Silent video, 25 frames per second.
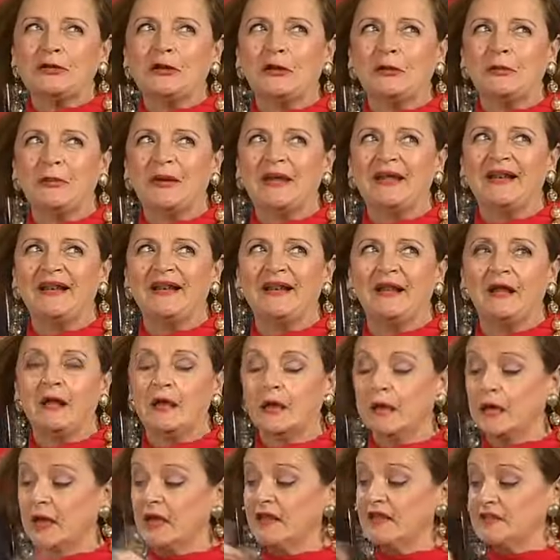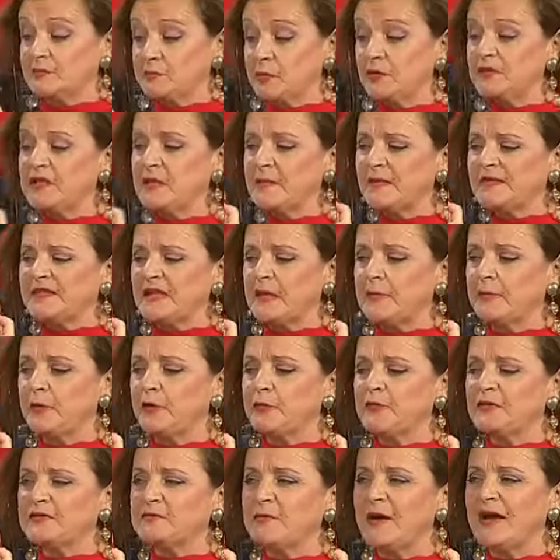novel que después de pasar
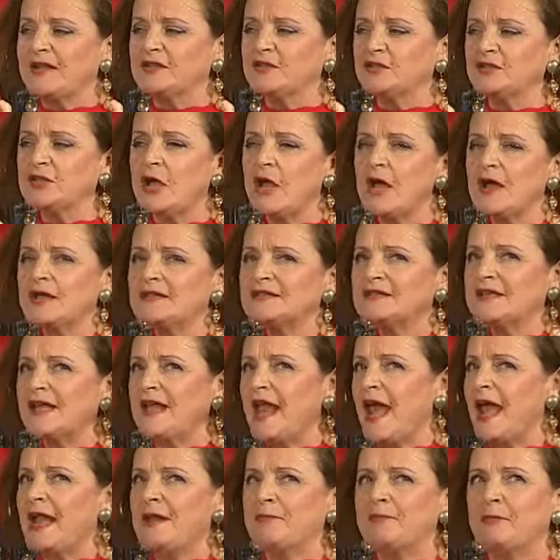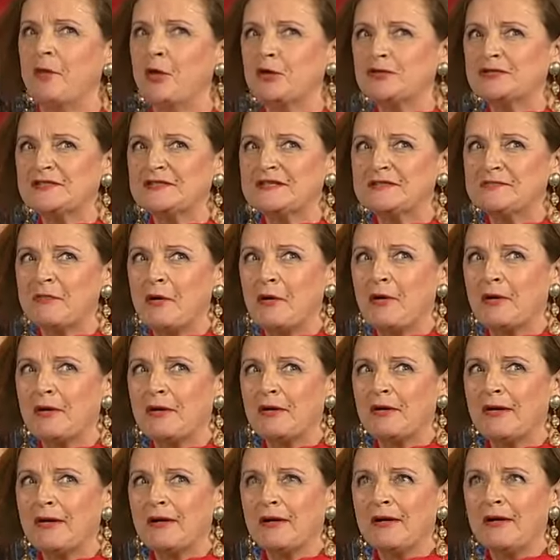por mis manos será el próximo
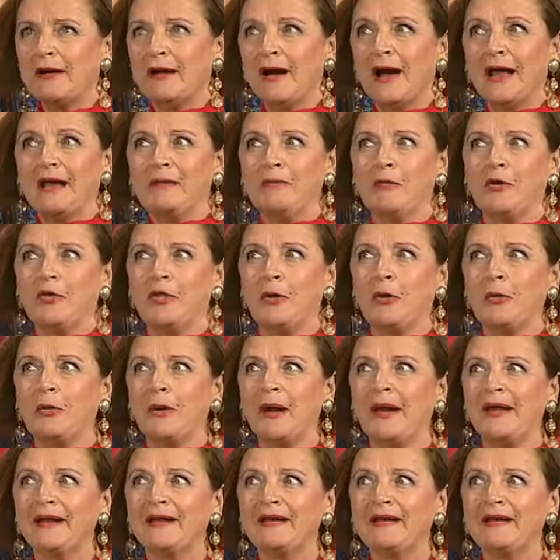Almodóvar.